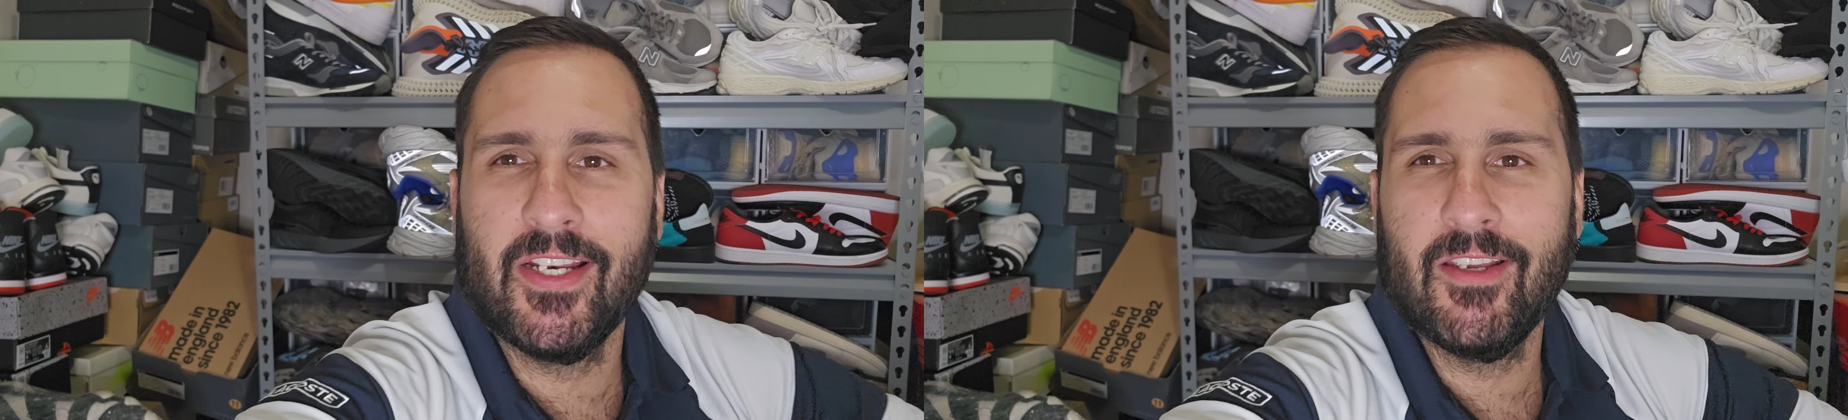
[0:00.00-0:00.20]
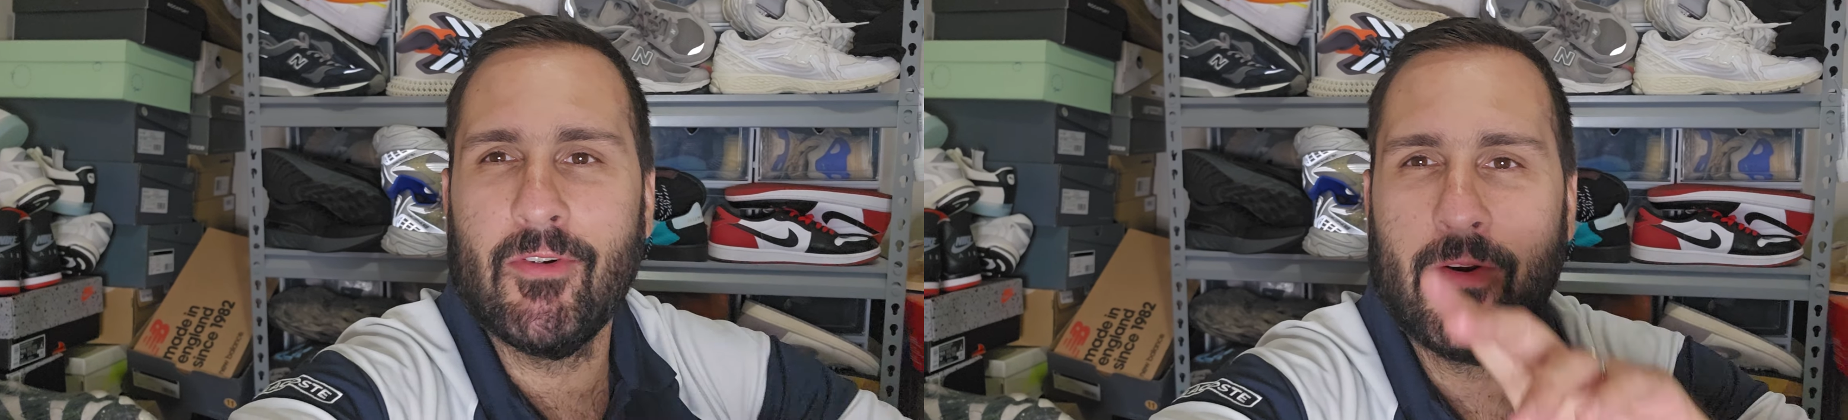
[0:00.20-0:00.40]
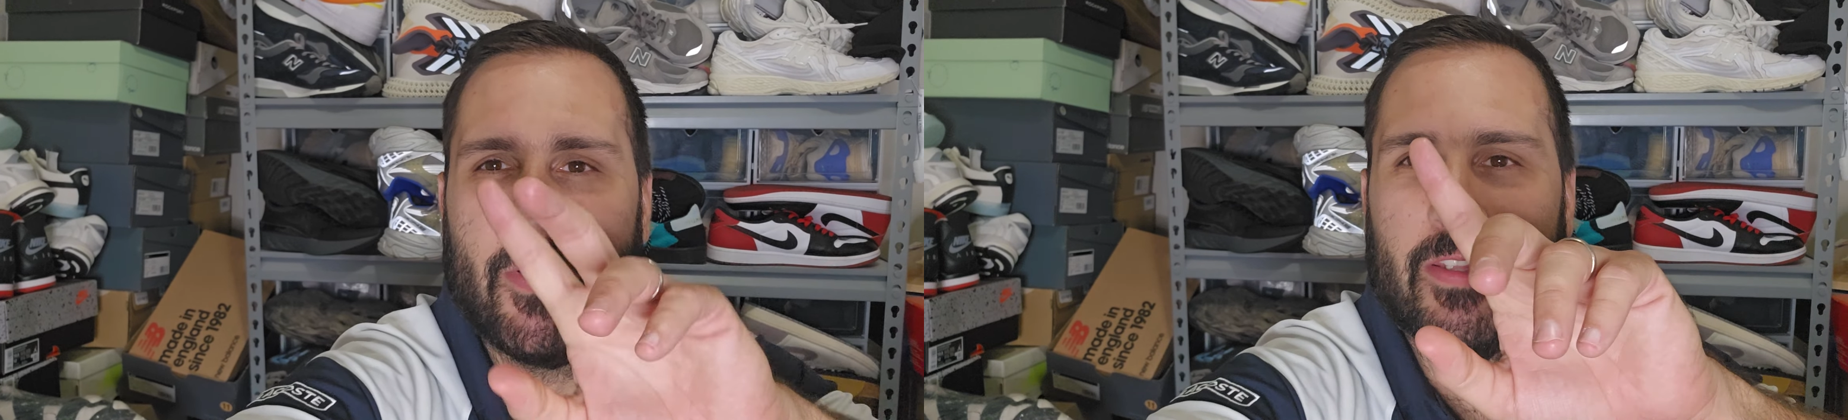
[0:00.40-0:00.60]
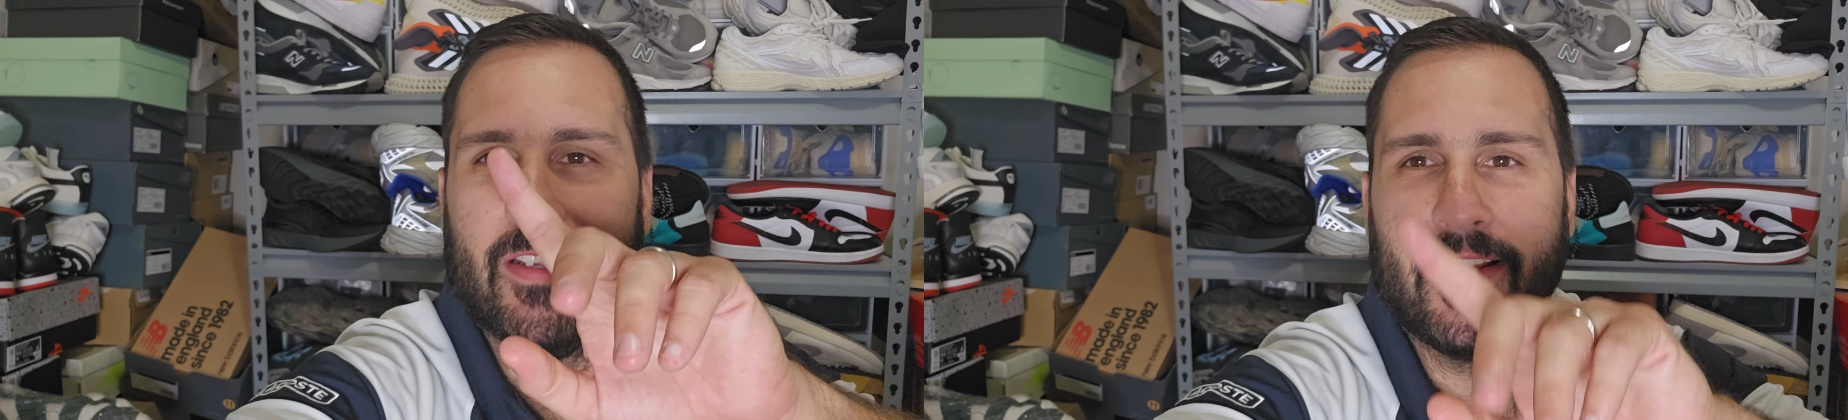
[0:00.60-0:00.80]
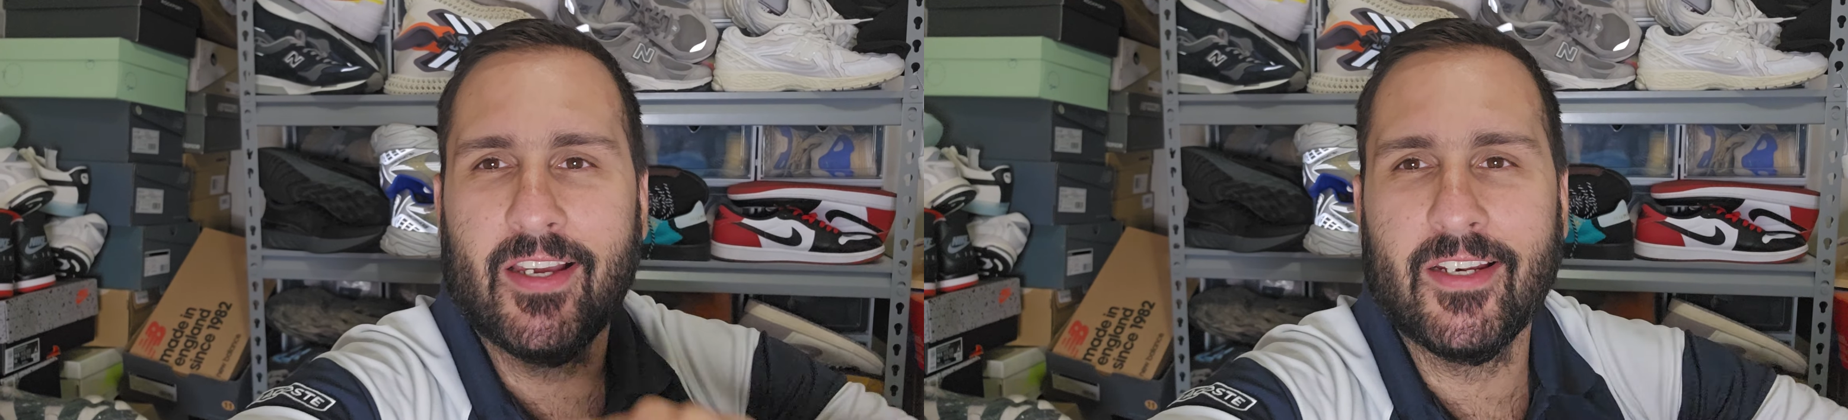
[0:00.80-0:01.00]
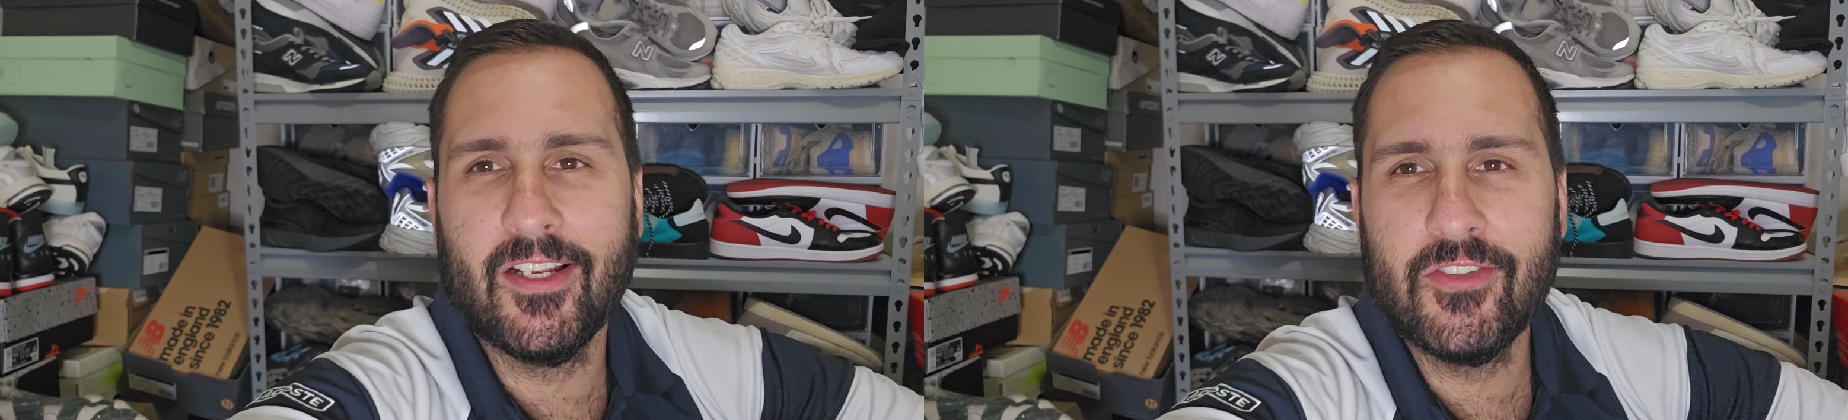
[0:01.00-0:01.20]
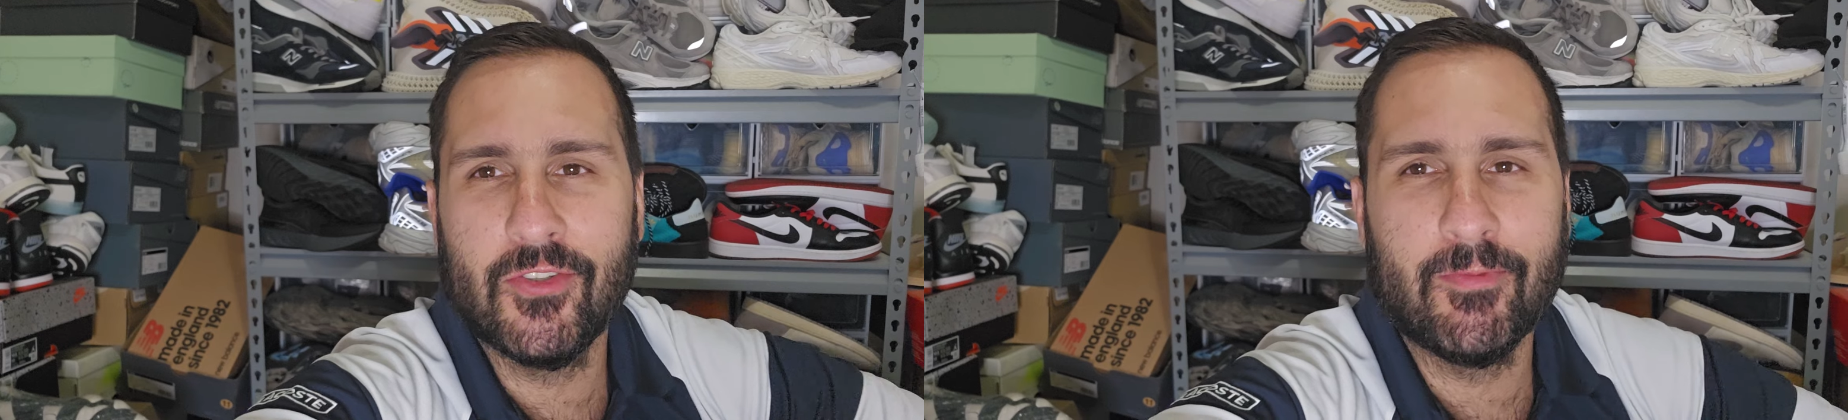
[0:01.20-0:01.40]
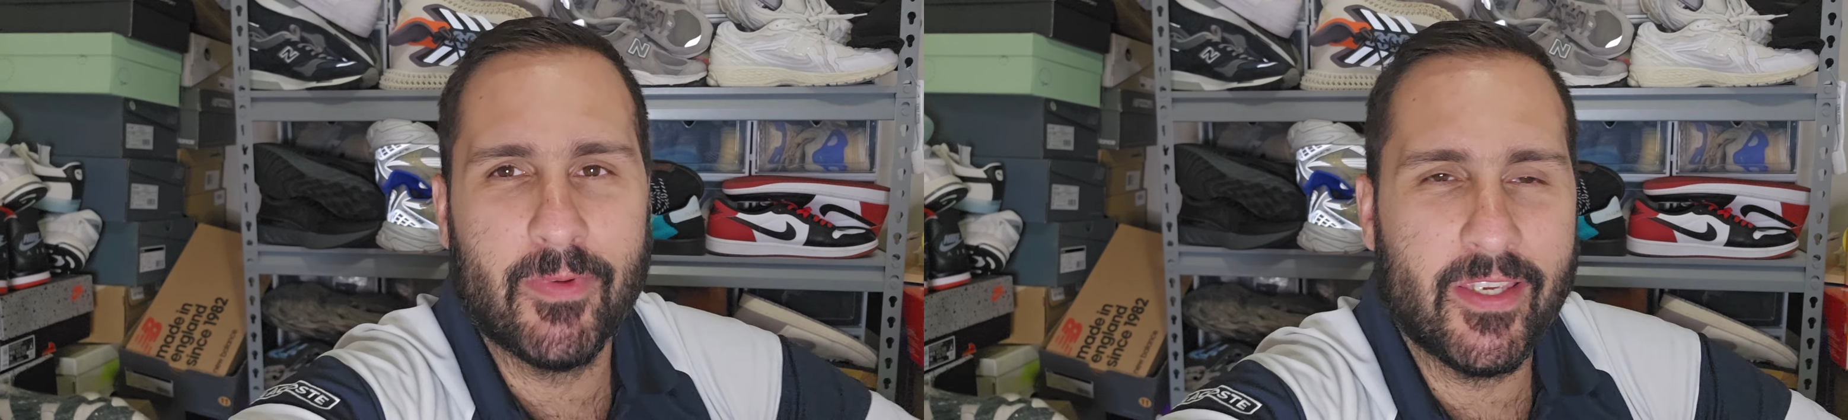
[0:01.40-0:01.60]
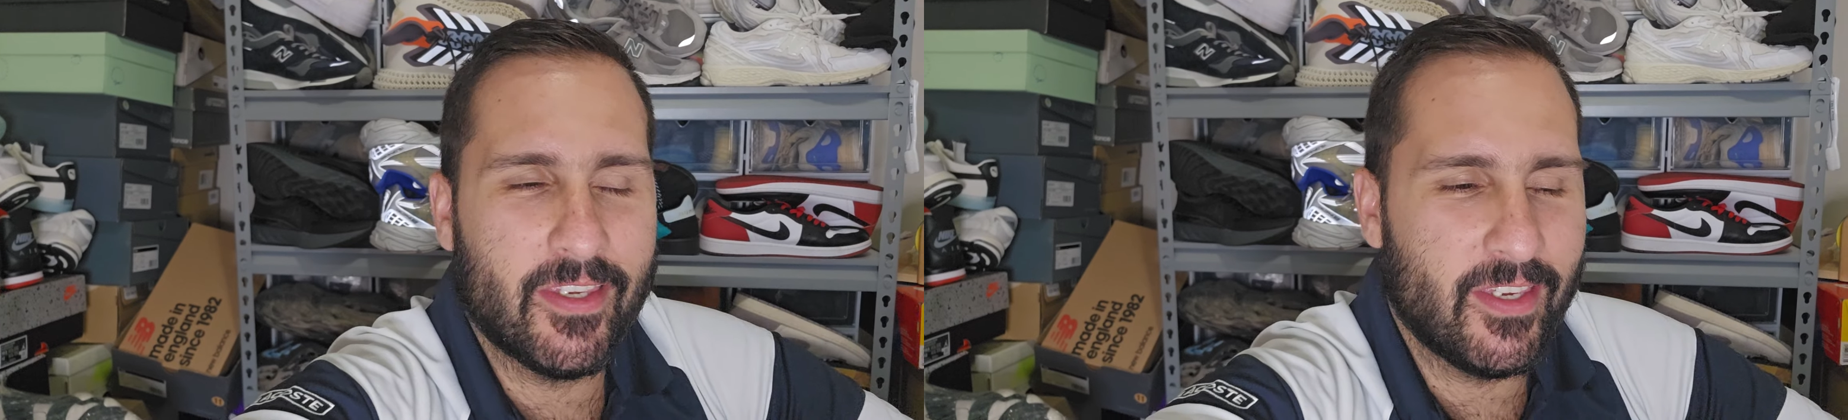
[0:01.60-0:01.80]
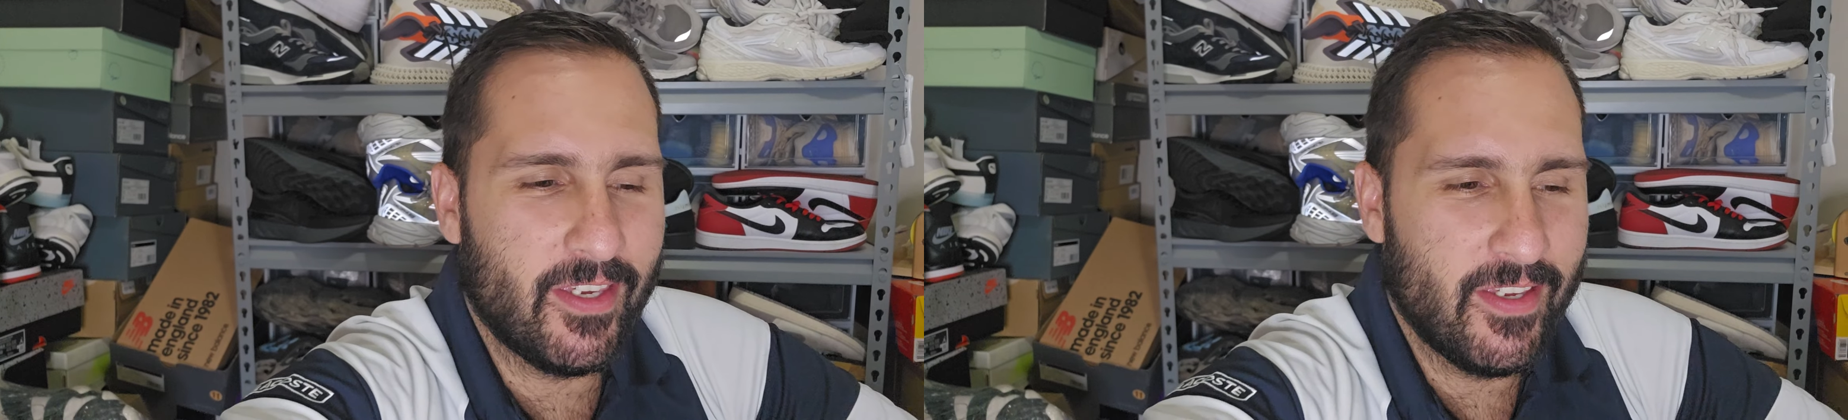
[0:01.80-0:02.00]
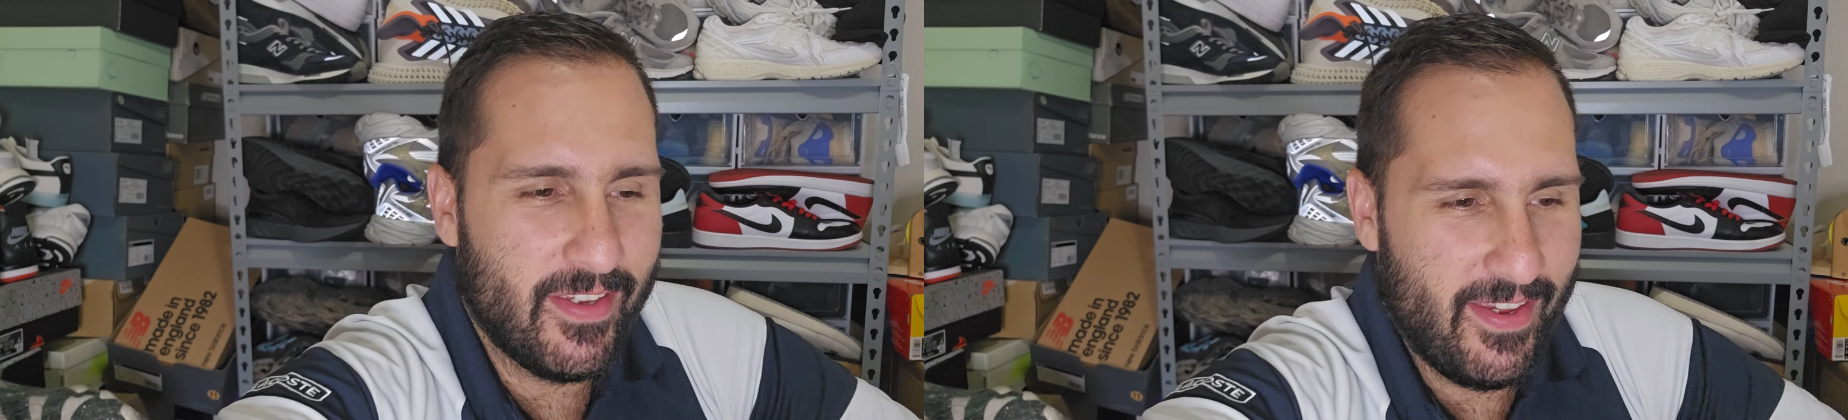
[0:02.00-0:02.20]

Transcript: giveaway del canal Chupiki.